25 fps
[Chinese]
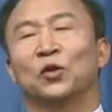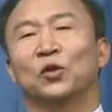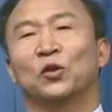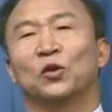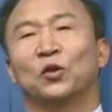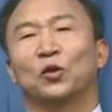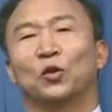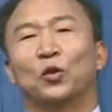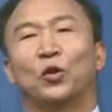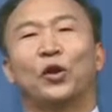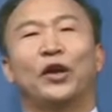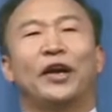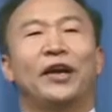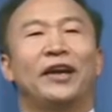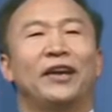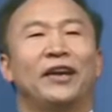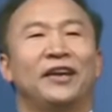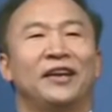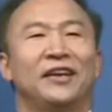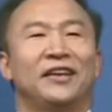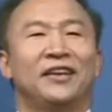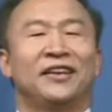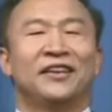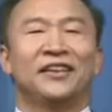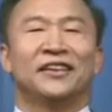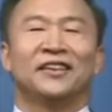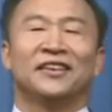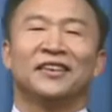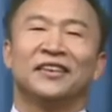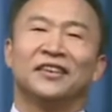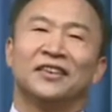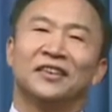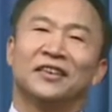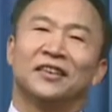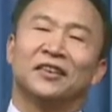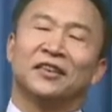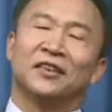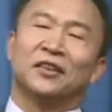对，
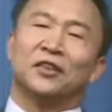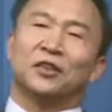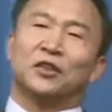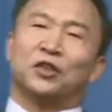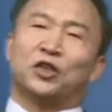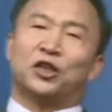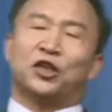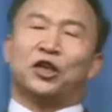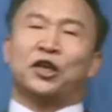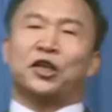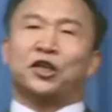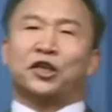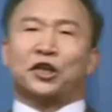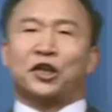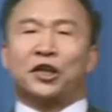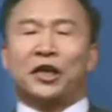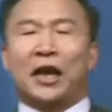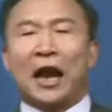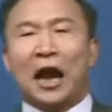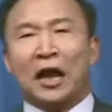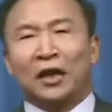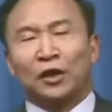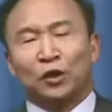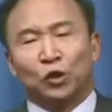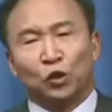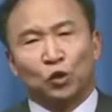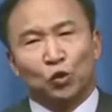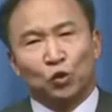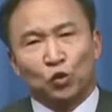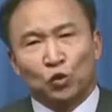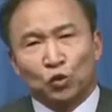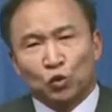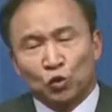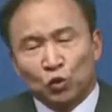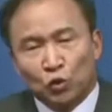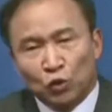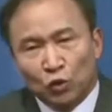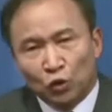其实啊，
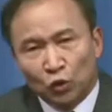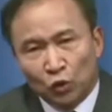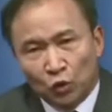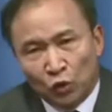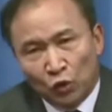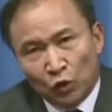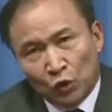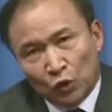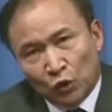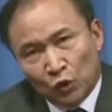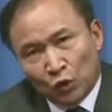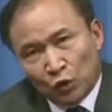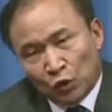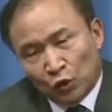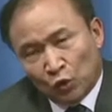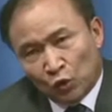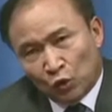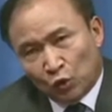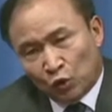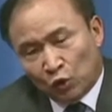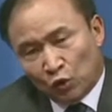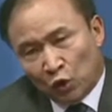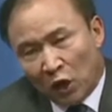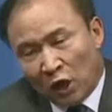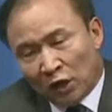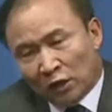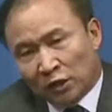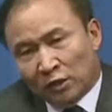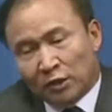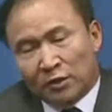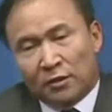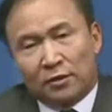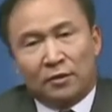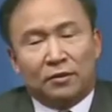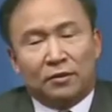庄子